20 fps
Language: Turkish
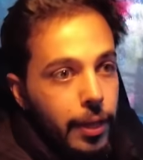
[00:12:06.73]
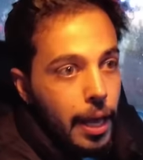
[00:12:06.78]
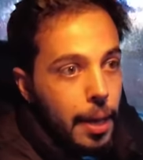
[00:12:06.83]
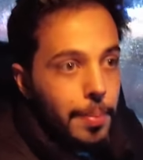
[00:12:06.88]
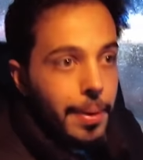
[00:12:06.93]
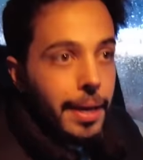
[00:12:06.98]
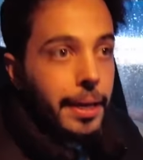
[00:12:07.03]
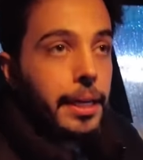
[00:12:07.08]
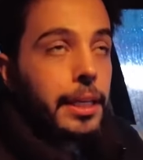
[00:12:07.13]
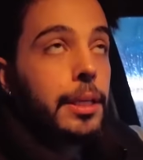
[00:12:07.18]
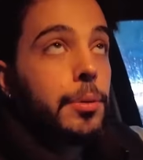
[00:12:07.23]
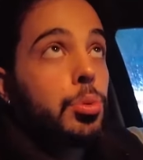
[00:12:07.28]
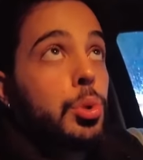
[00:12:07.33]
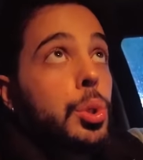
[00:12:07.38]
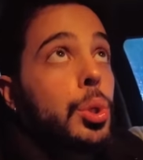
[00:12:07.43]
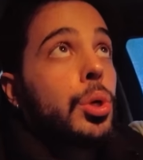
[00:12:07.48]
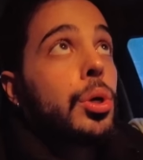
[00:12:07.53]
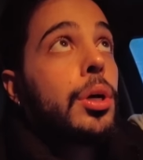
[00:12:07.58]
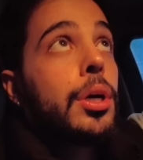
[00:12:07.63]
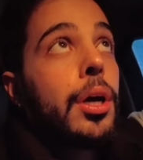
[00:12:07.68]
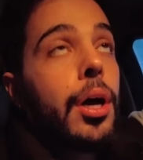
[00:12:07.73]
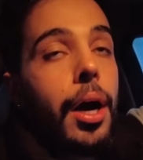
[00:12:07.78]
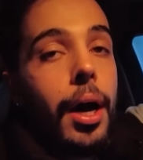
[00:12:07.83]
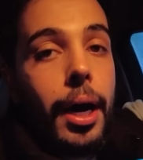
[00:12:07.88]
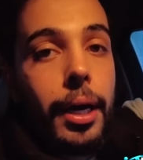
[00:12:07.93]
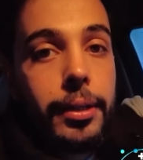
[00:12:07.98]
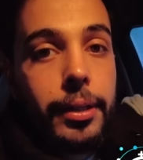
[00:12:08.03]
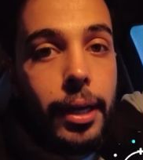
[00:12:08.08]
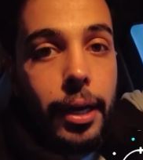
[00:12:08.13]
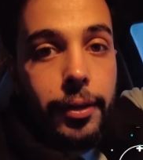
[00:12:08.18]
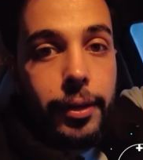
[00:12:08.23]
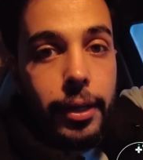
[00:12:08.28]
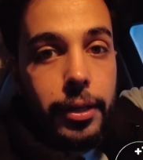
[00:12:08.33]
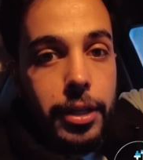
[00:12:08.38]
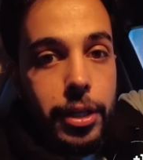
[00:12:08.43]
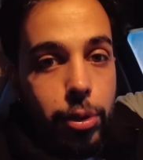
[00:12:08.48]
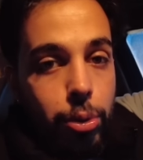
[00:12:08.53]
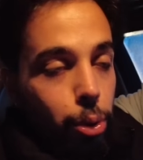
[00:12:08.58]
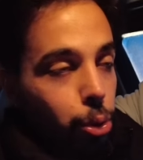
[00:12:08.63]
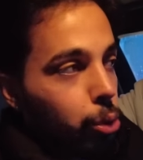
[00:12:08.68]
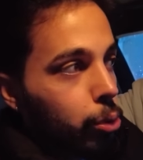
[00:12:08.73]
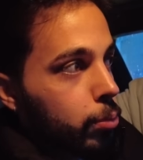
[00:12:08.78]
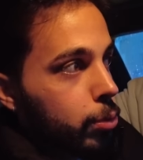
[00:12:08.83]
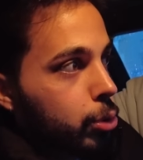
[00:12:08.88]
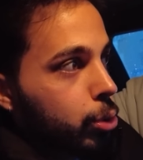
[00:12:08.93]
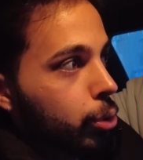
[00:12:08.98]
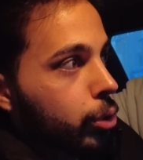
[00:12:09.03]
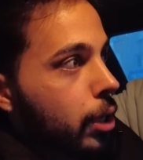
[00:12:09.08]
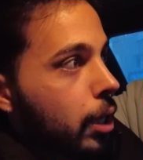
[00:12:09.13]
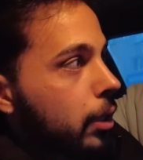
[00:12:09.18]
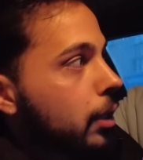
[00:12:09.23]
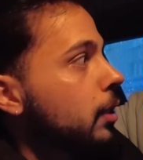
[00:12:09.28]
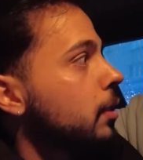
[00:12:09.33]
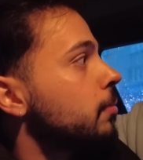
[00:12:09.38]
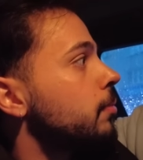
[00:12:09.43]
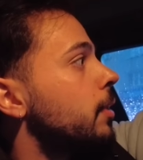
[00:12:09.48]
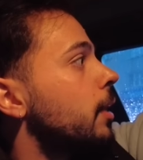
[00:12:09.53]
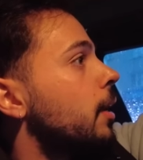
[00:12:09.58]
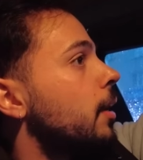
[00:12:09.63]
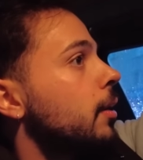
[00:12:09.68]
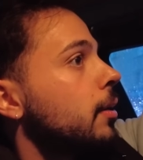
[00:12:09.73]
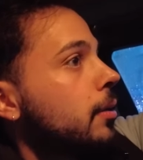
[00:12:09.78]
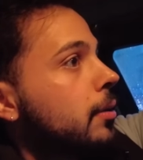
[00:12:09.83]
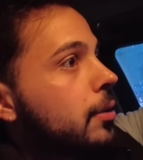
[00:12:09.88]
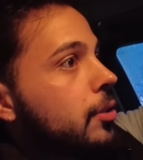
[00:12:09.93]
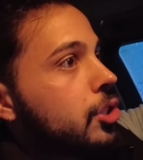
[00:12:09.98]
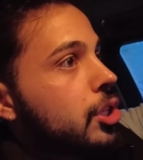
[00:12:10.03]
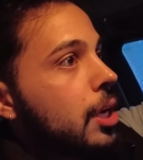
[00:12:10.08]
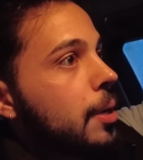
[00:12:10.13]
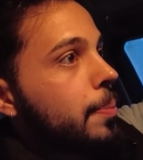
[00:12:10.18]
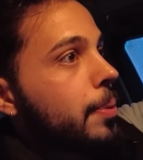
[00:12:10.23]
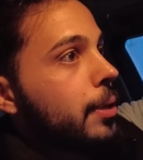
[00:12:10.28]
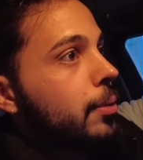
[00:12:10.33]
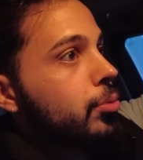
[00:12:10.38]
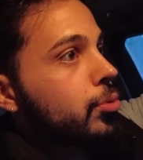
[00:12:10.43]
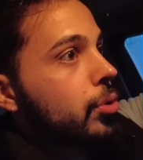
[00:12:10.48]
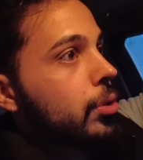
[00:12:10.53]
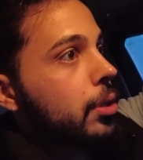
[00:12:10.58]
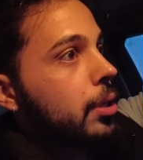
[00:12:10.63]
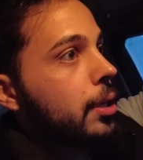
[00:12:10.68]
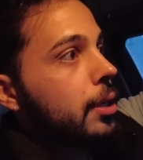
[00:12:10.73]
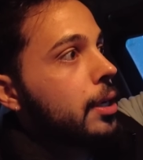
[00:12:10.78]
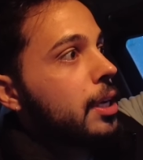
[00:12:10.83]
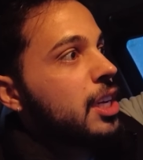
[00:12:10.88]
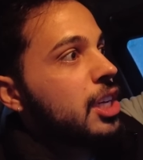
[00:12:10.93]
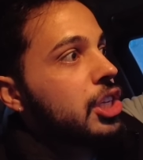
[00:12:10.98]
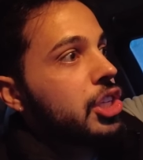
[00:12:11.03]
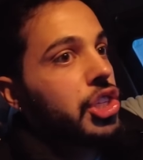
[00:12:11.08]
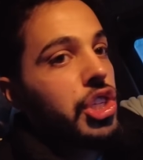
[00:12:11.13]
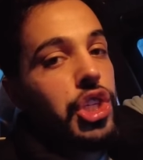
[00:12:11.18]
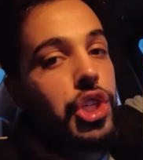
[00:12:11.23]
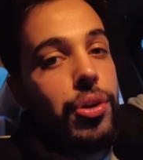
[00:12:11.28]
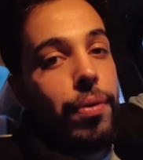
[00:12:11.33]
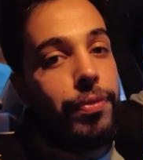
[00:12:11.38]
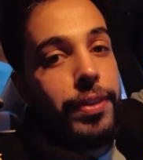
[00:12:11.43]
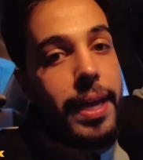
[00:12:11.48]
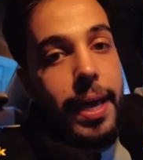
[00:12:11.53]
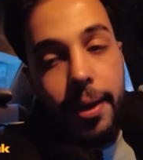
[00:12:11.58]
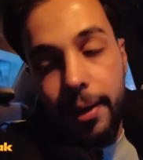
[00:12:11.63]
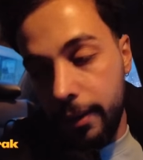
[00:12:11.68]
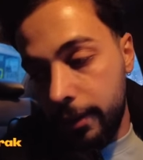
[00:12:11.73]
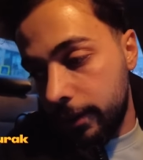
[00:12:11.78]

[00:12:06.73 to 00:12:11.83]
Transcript: Hemen gidip şu aktardan isodu misodu alalım da şey yapalım sonra. Çiğ köfte.